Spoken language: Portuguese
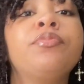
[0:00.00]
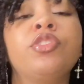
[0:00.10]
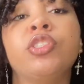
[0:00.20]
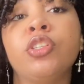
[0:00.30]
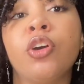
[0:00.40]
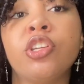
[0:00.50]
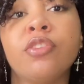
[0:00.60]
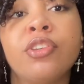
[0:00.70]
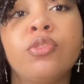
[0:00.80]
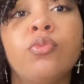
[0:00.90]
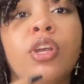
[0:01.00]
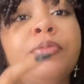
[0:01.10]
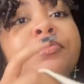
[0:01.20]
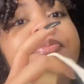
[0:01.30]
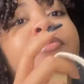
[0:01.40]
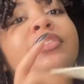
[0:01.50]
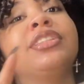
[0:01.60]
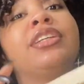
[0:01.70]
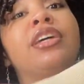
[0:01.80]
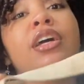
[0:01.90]
de Hora de Aventura.
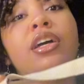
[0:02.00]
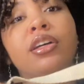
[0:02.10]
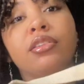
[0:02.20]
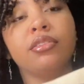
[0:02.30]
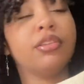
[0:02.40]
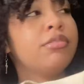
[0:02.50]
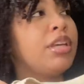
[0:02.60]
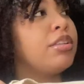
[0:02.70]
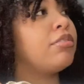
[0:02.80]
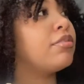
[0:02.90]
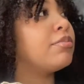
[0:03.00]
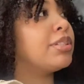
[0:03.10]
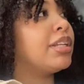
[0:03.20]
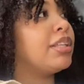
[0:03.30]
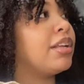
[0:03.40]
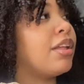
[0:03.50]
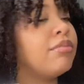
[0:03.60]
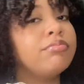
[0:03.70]
Não sei ainda o que eu vou botar nela.